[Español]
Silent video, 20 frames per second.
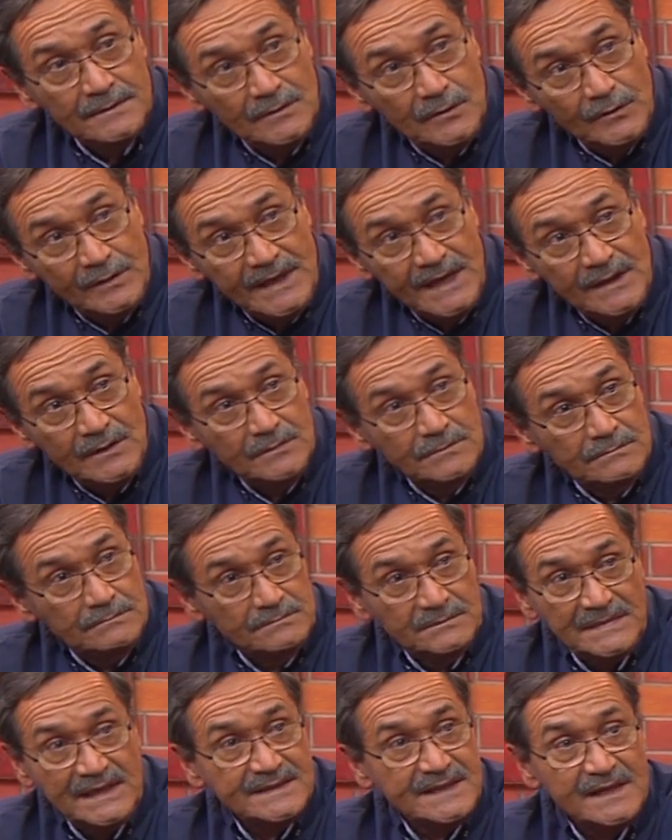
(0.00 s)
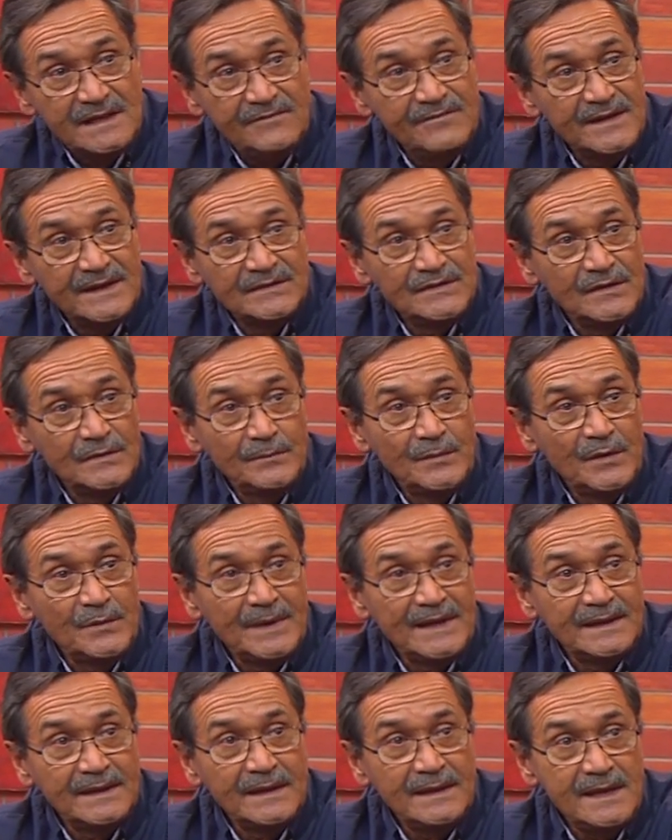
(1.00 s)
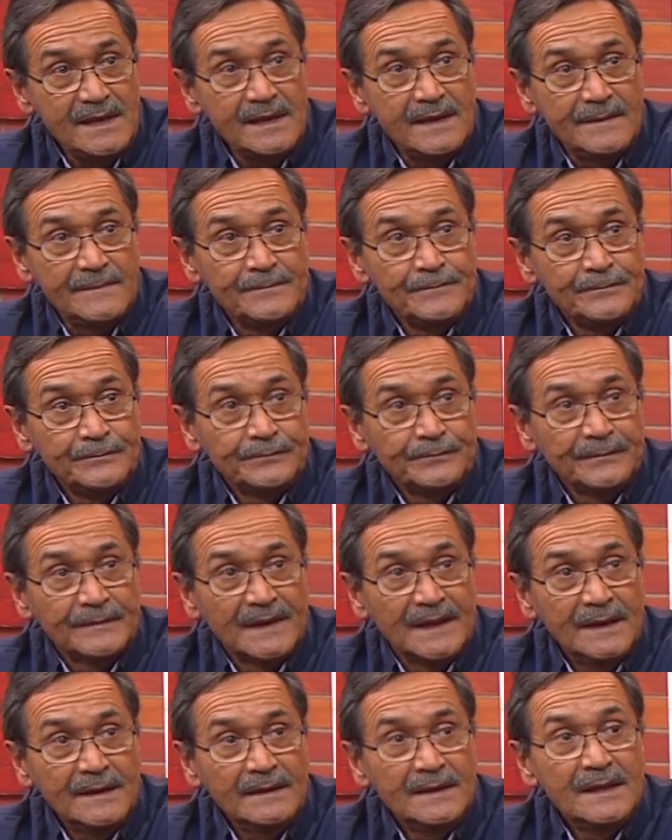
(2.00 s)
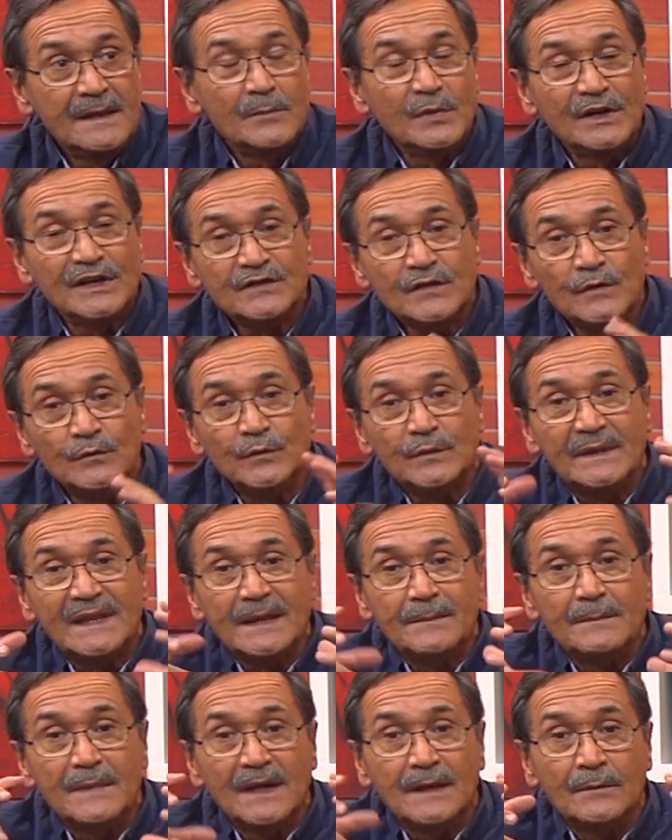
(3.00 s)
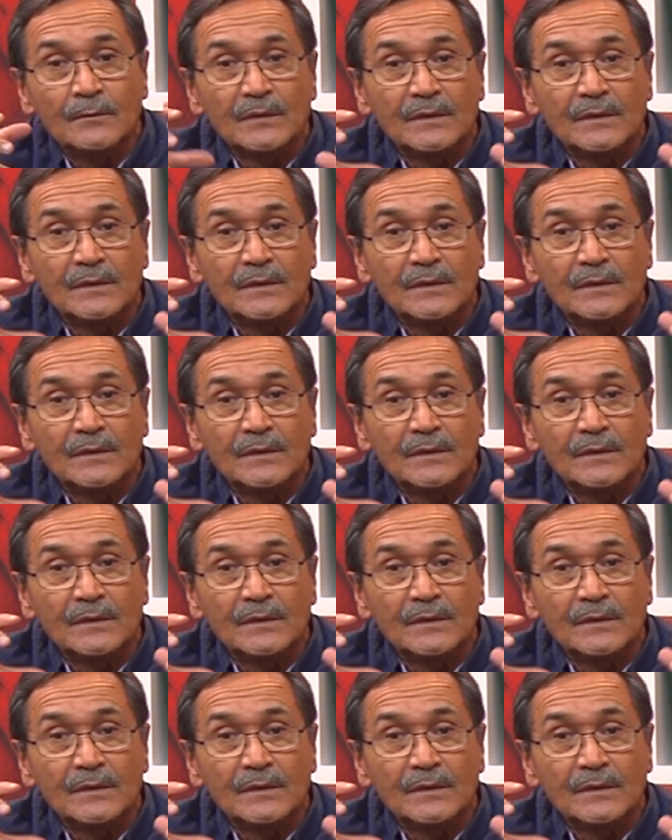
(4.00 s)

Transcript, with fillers: lograr la satisfacción por parte de ella. Por eso es un, un